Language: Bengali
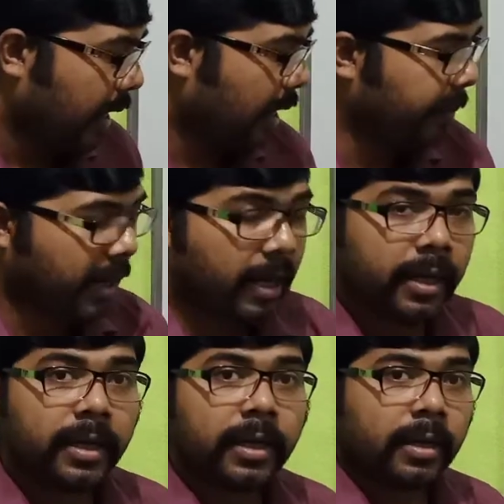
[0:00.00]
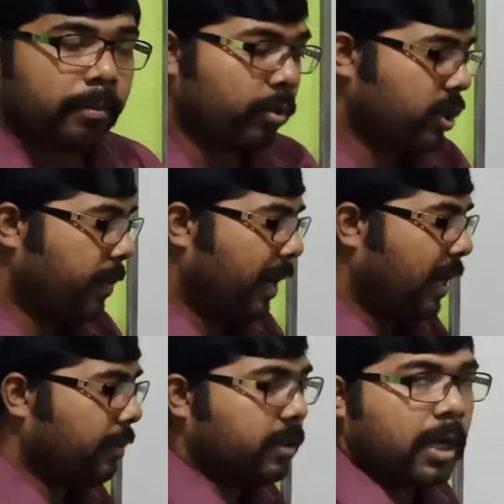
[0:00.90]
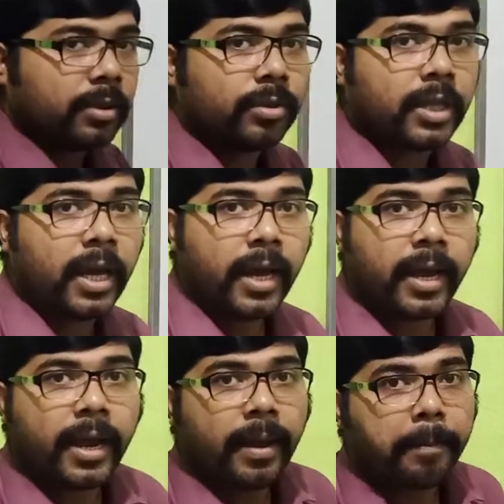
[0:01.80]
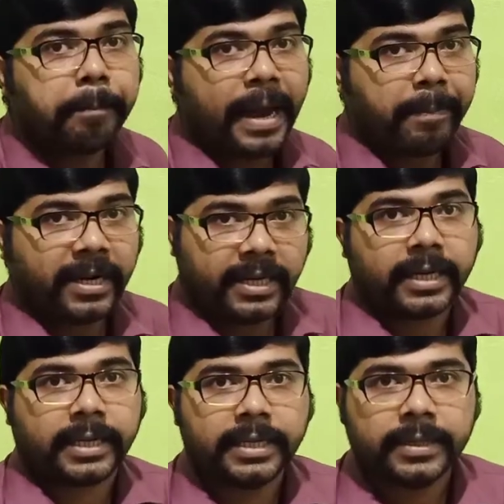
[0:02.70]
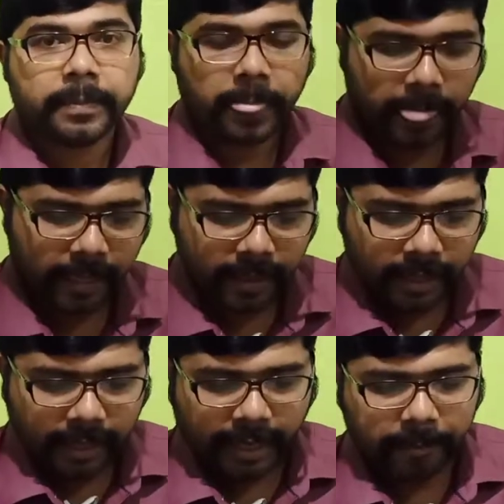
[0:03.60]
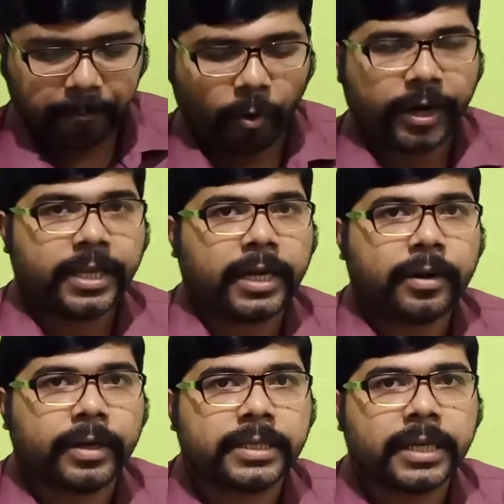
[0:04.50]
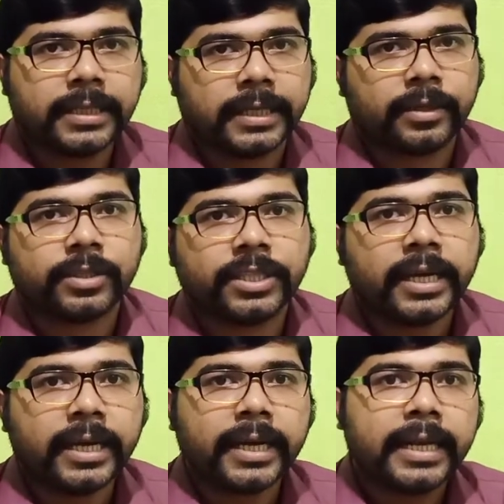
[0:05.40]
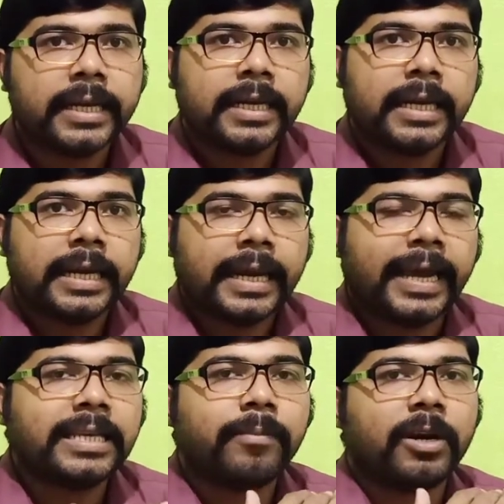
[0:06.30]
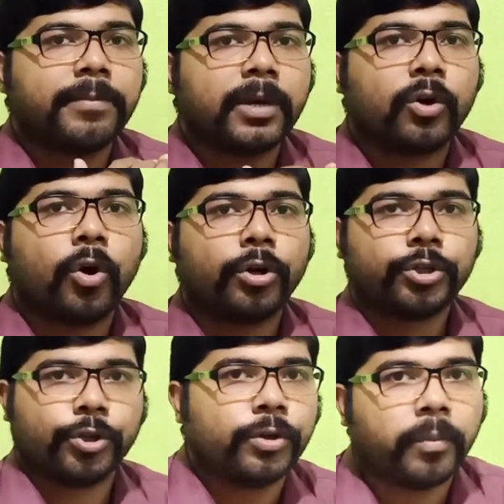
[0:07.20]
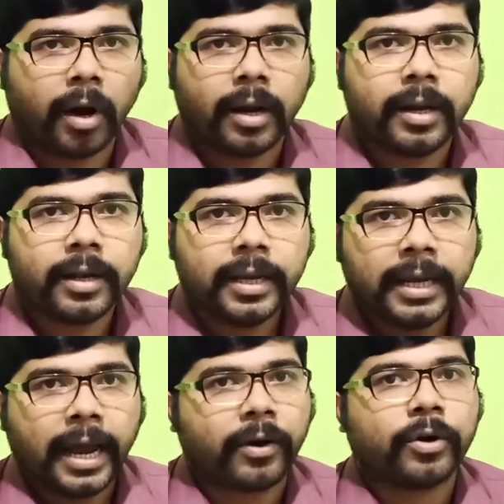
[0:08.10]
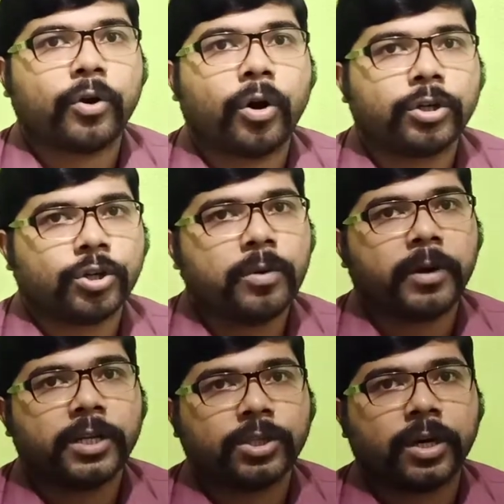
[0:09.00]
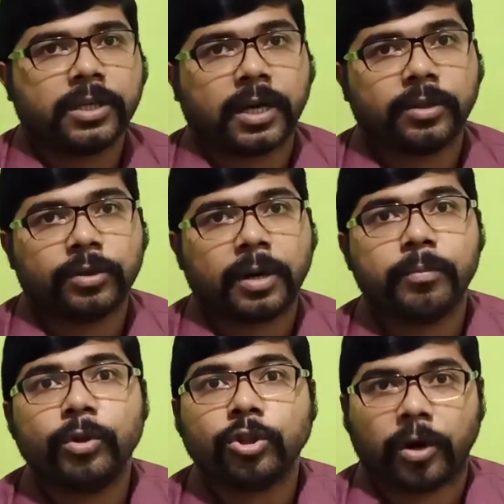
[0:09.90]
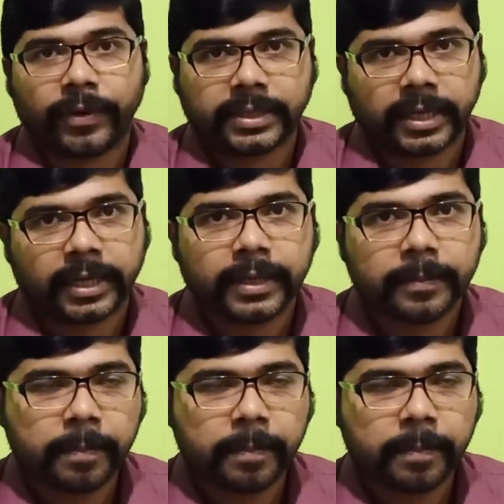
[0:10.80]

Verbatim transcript: আমরা বুঝতে পারলাম সান্দ্রতা ব্যাপারটা কি এরপরে যেটা রয়েছে সেটা হচ্ছে এই যে বললেন যে ঘর্ষণ বল এখন ঘর্ষণ বলের সঙ্গে সান্দ্রতার মূল তফাতটা কি